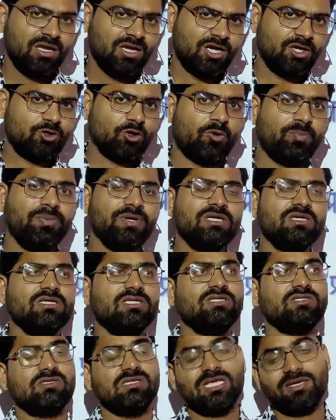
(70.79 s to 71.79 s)
ये टॉपिक
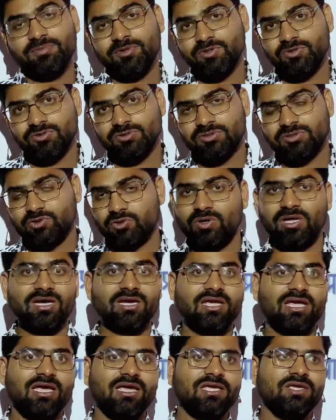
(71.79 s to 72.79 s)
इसलिए भी जोड़ा
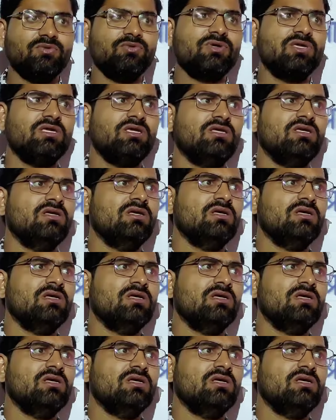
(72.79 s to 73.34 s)
गया है क्योंकि